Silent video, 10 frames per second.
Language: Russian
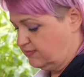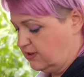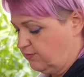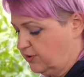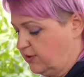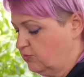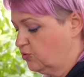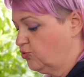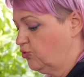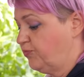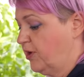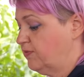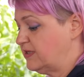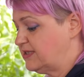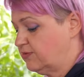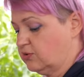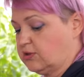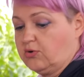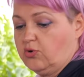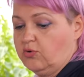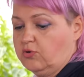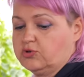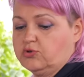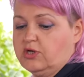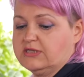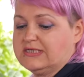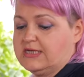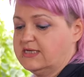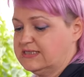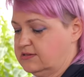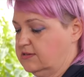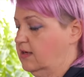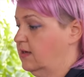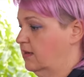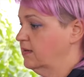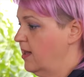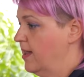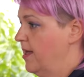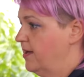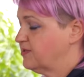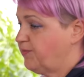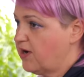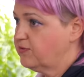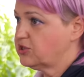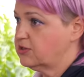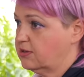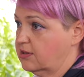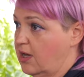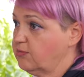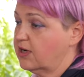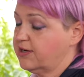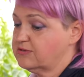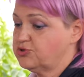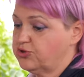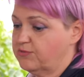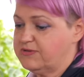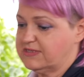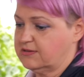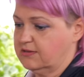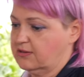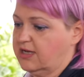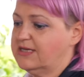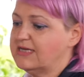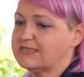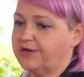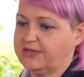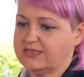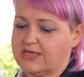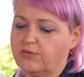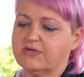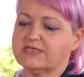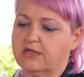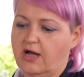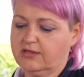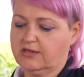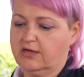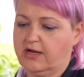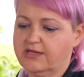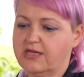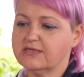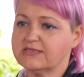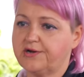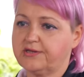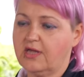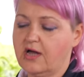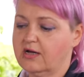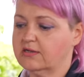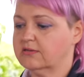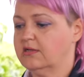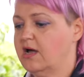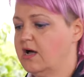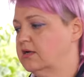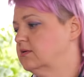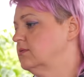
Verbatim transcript: Всем рекомендую приобрести вот такой вот у нас есть э, справочник, и там как раз все написано. Какие сорта самые сладкие, какие сорта для